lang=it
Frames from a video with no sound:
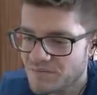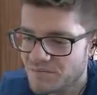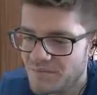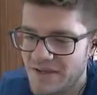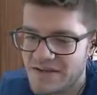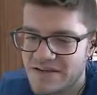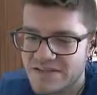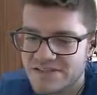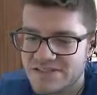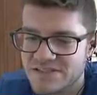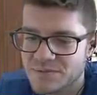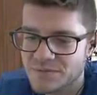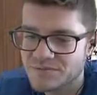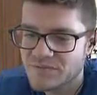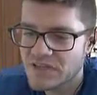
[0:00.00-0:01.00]

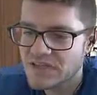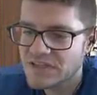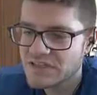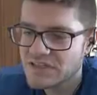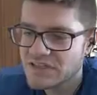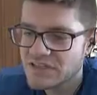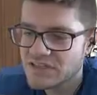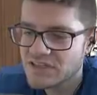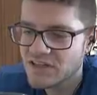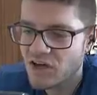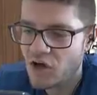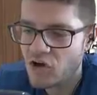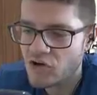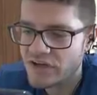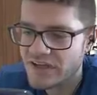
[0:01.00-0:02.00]
Bellissimo.
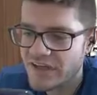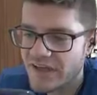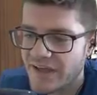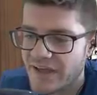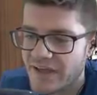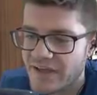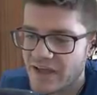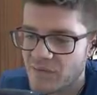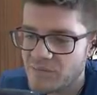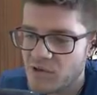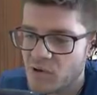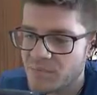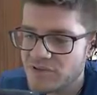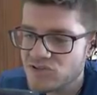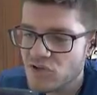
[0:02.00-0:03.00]
Ok,
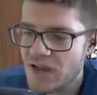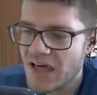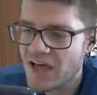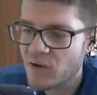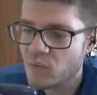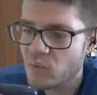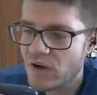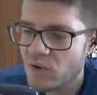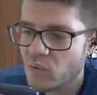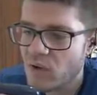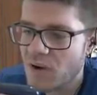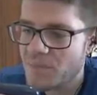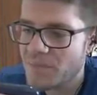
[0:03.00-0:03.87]
abbiamo preso l'acqua. Qua,